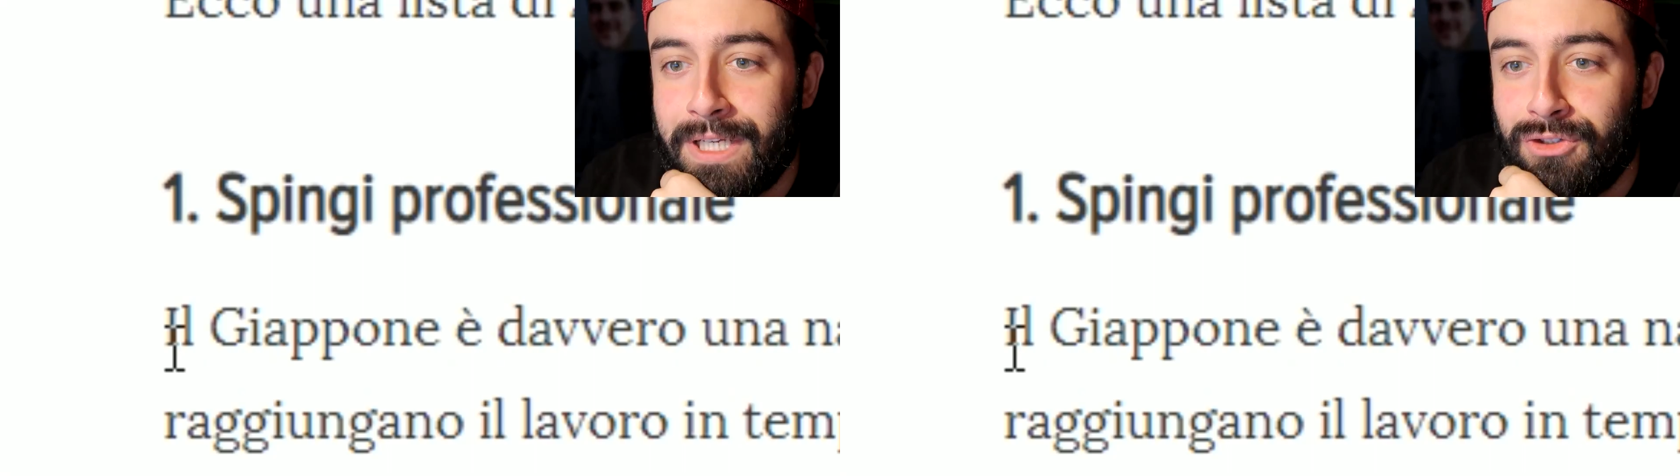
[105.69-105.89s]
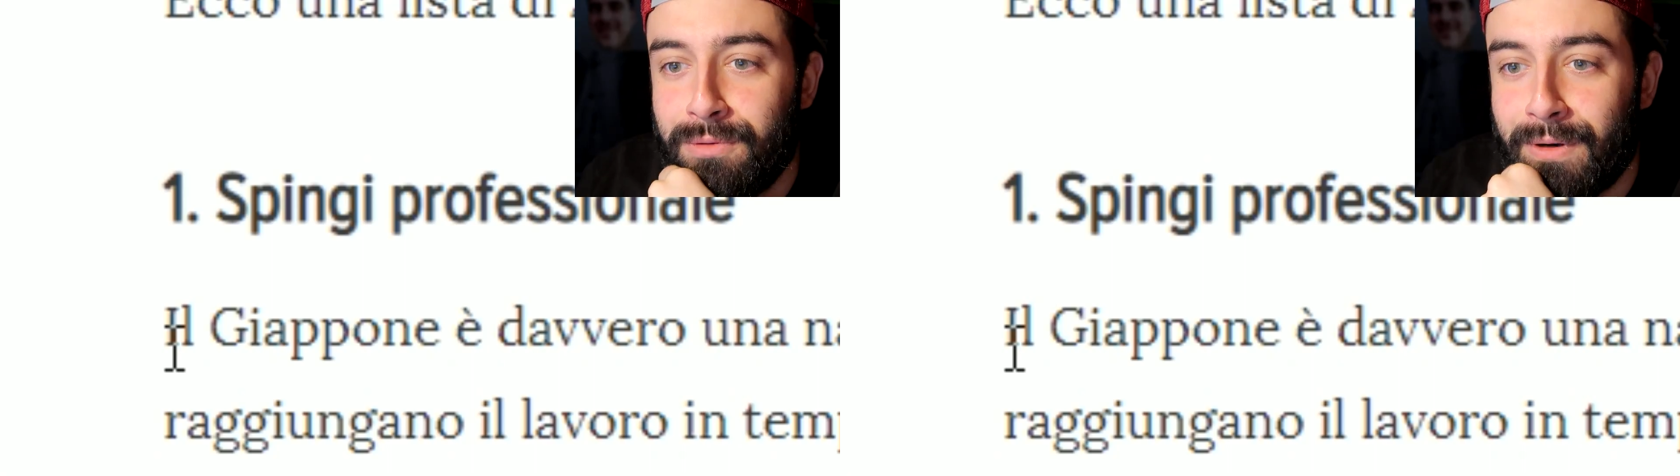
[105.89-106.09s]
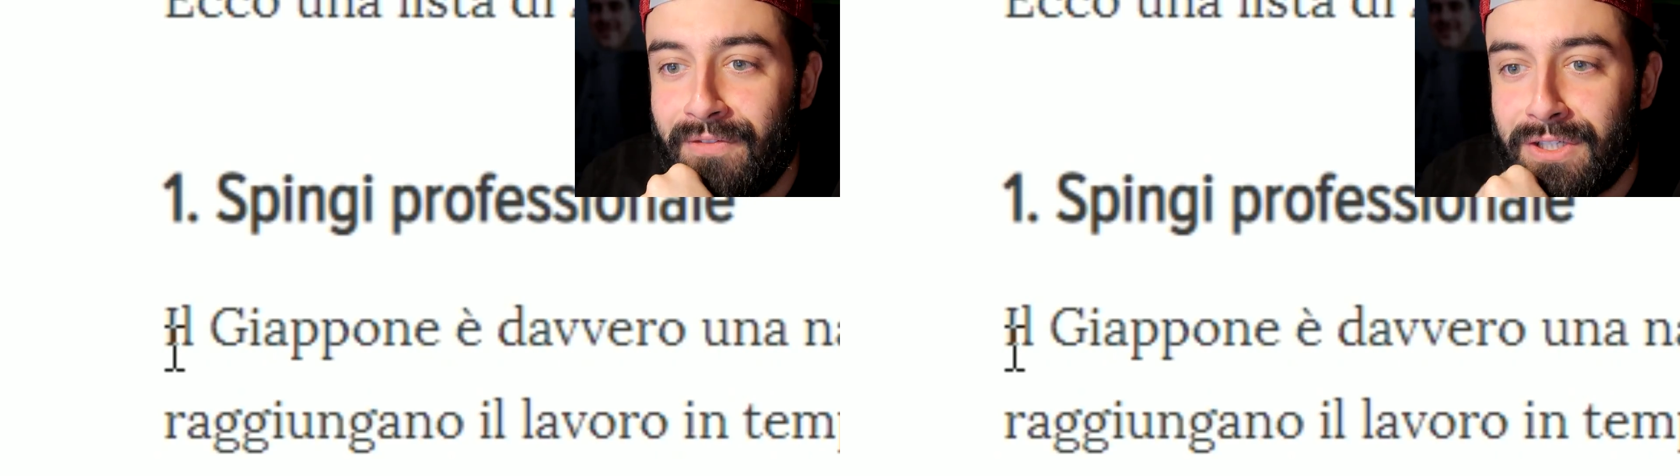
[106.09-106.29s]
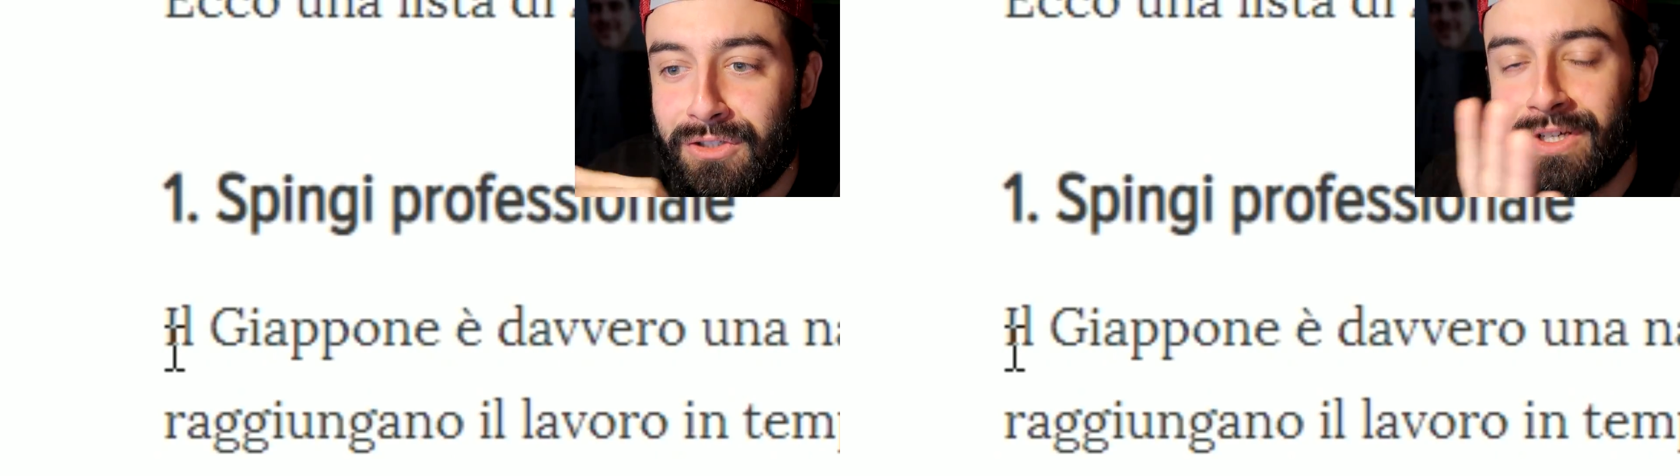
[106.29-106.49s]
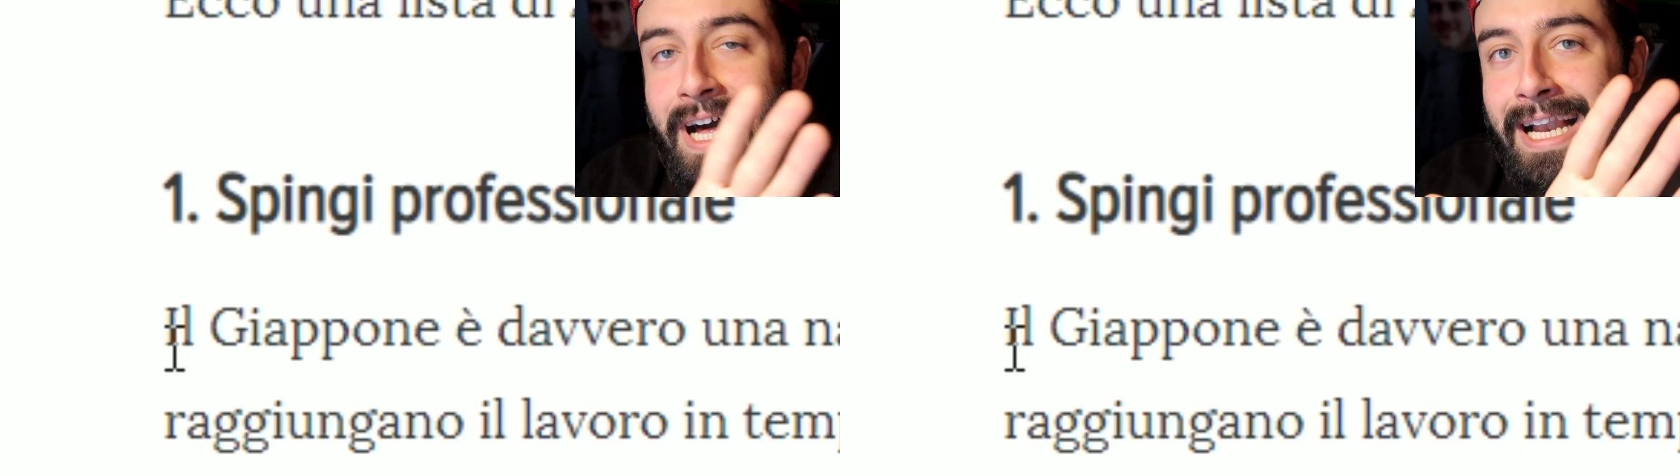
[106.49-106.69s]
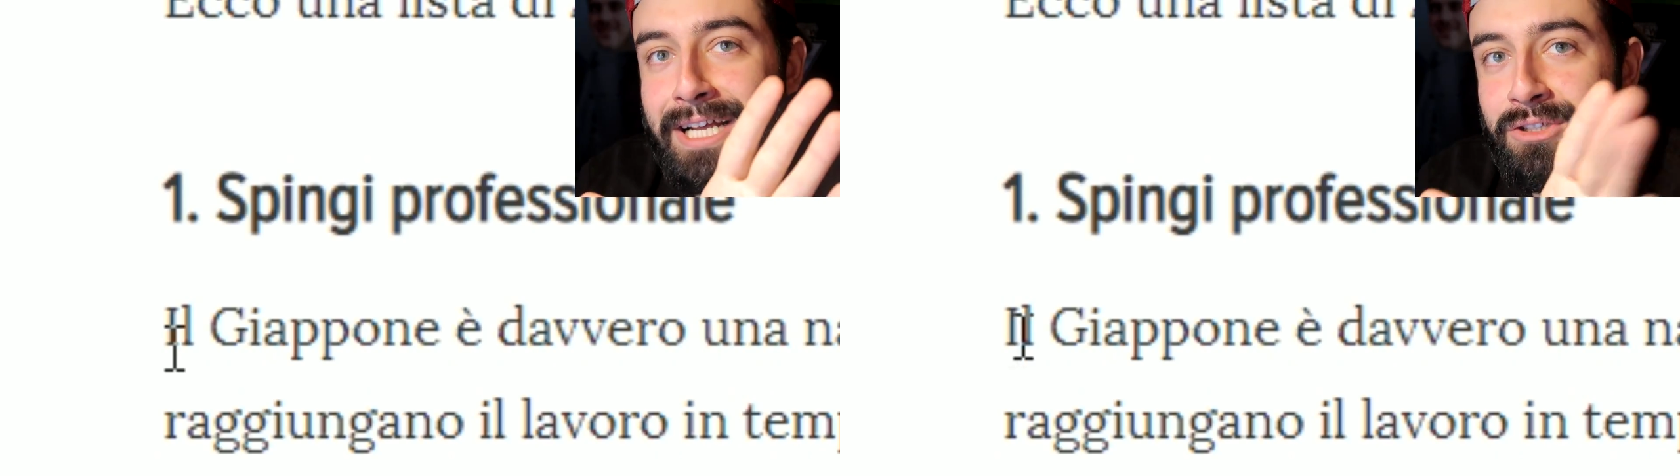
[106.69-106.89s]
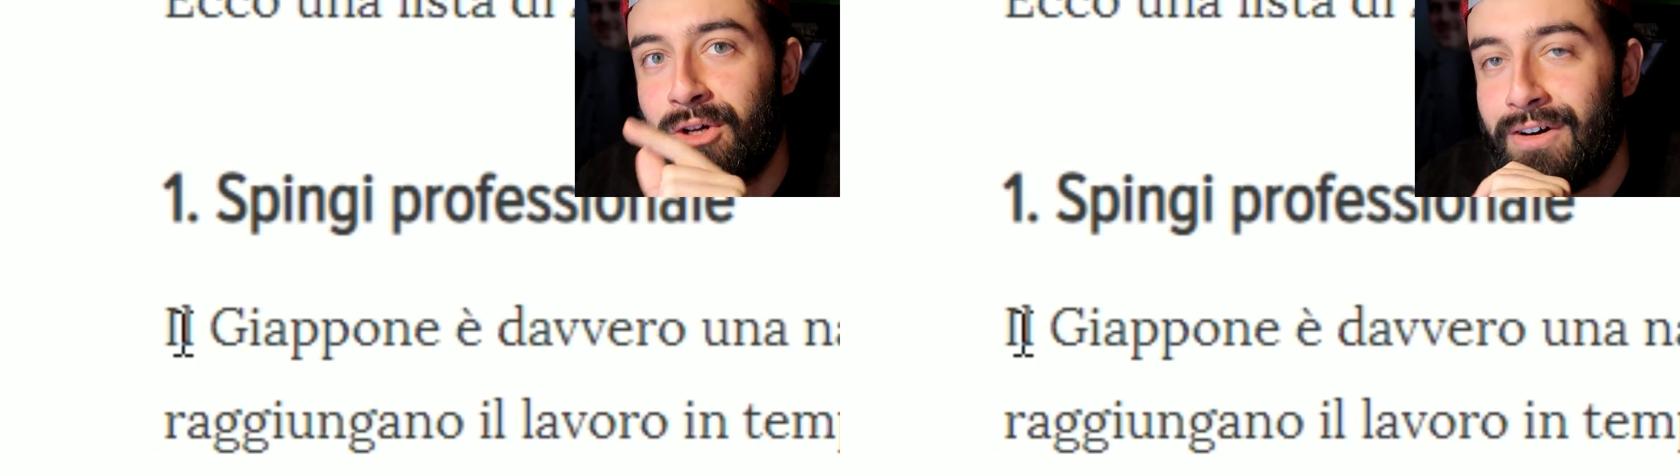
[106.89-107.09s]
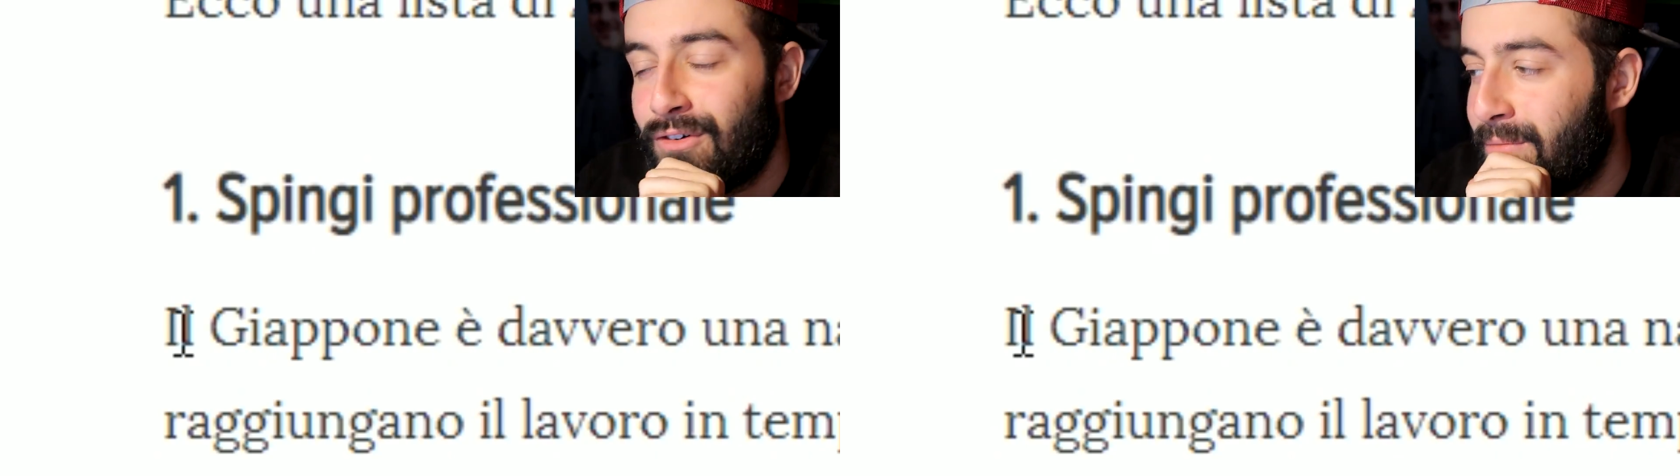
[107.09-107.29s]
Pingi professionale
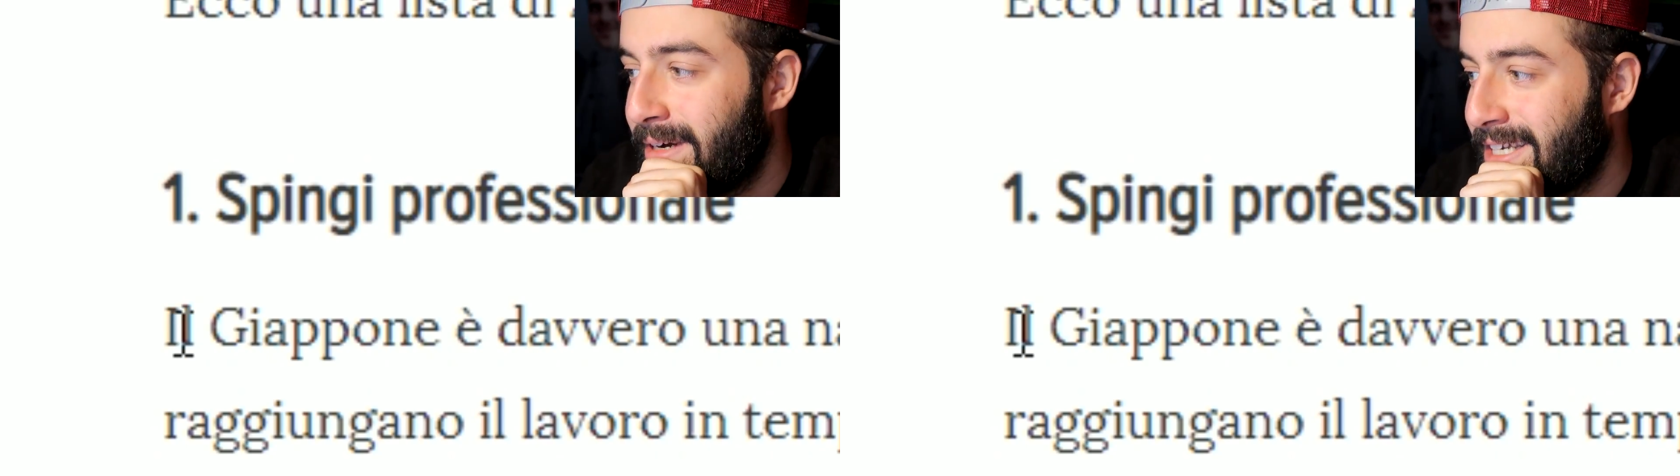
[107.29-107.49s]
non l'avevo